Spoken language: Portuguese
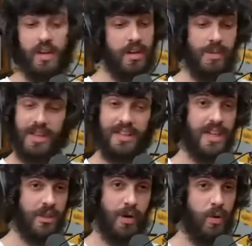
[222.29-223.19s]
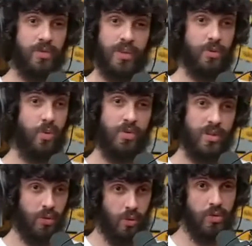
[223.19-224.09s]
que me taxar de preconceituoso
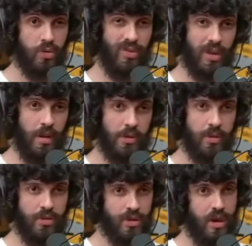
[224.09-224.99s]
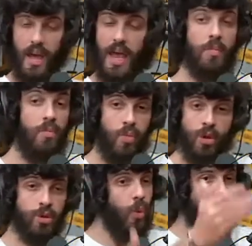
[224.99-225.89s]
em todos os âmbitos, é
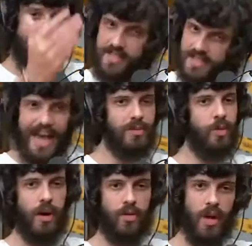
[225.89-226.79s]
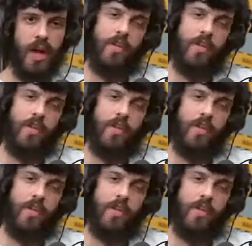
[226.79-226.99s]
muito pesado, mano.